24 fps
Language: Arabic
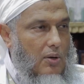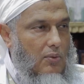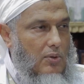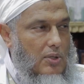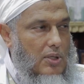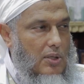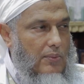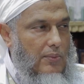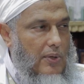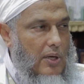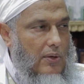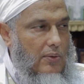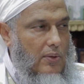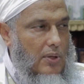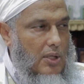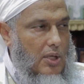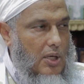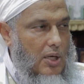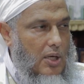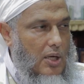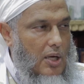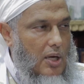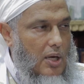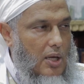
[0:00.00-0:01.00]
أعوج ما في
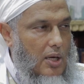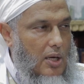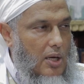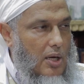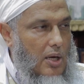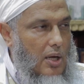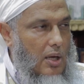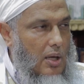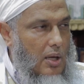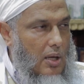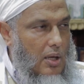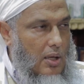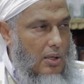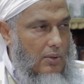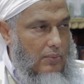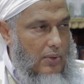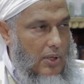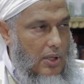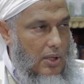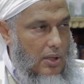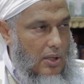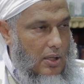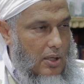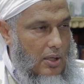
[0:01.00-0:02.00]
الضلع أعلاه
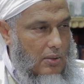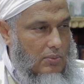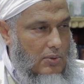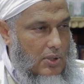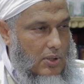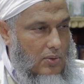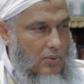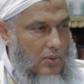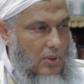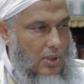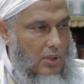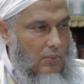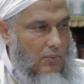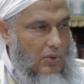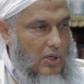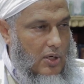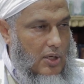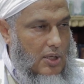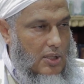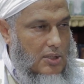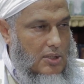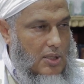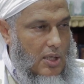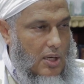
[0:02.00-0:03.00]
فإن ذهبت
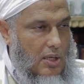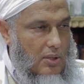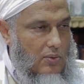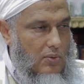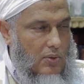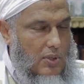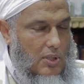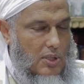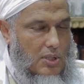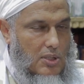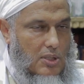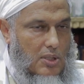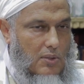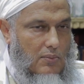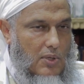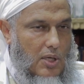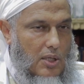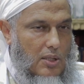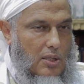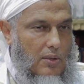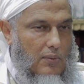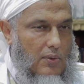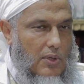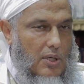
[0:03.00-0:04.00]
تقيمها انكسرت وإن
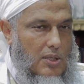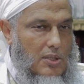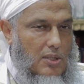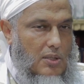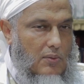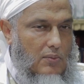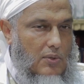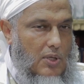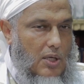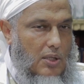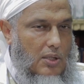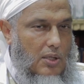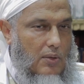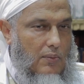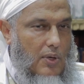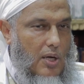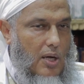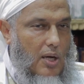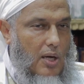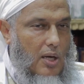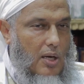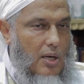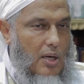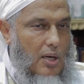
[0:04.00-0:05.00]
استمتعت بها استمتعت
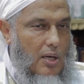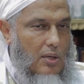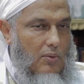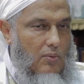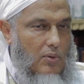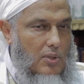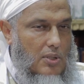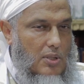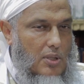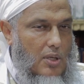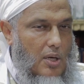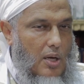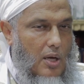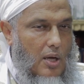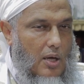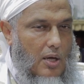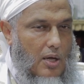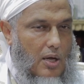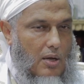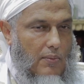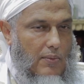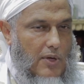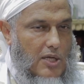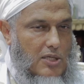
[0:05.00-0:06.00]
بها على عوج
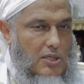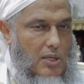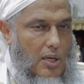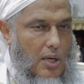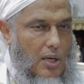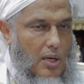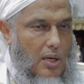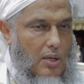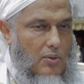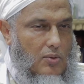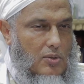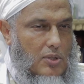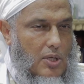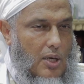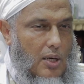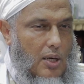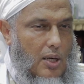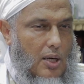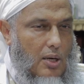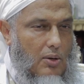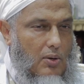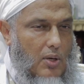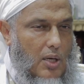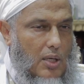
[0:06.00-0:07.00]
كما صح عنه صلى
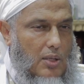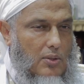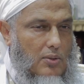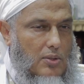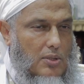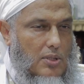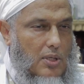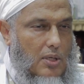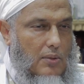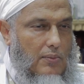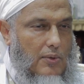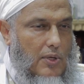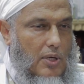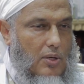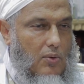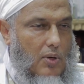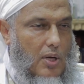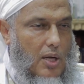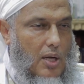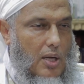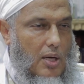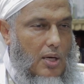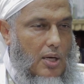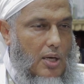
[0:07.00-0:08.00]
الله عليه وسلم
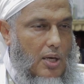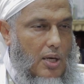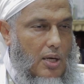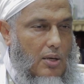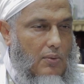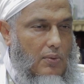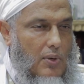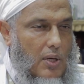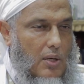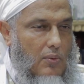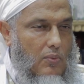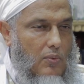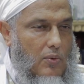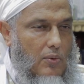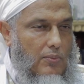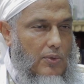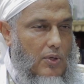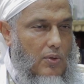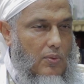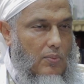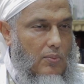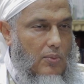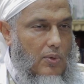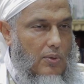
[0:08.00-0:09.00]
أنه قال لا يفرك
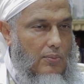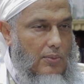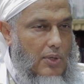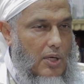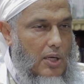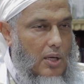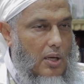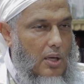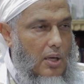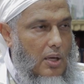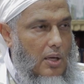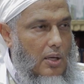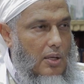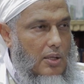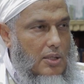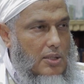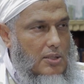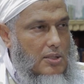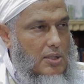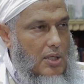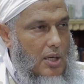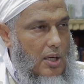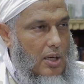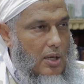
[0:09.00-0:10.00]
مؤمن مؤمنة
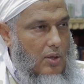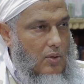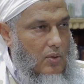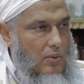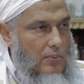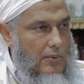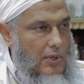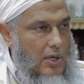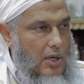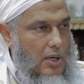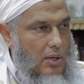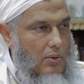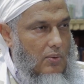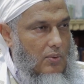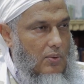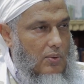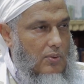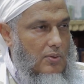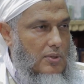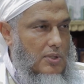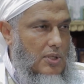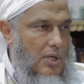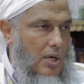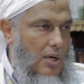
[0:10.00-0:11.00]
نساءه منها
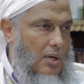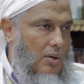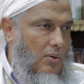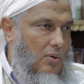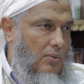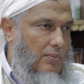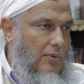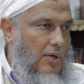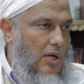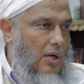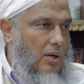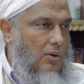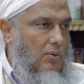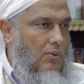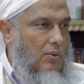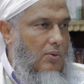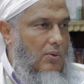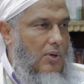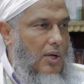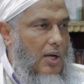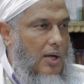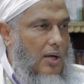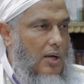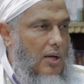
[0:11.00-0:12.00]
خلق سره منها
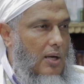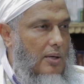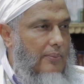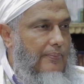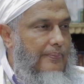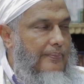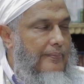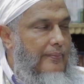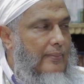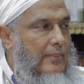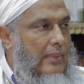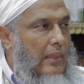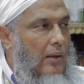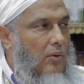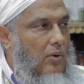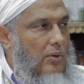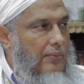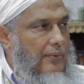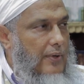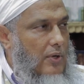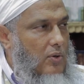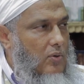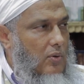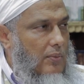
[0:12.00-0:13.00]
خلق آخر
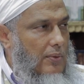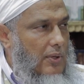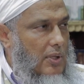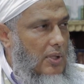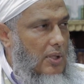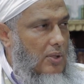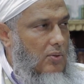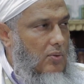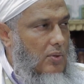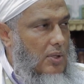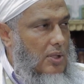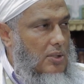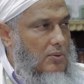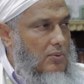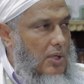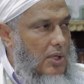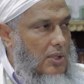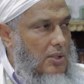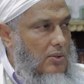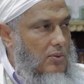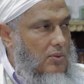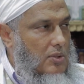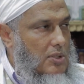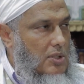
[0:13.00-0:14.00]
والفرك بغضة
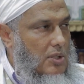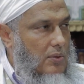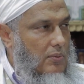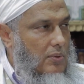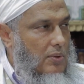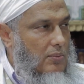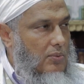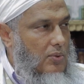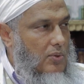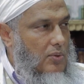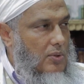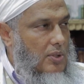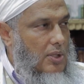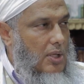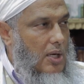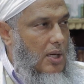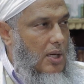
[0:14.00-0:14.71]
الأزواج وسببه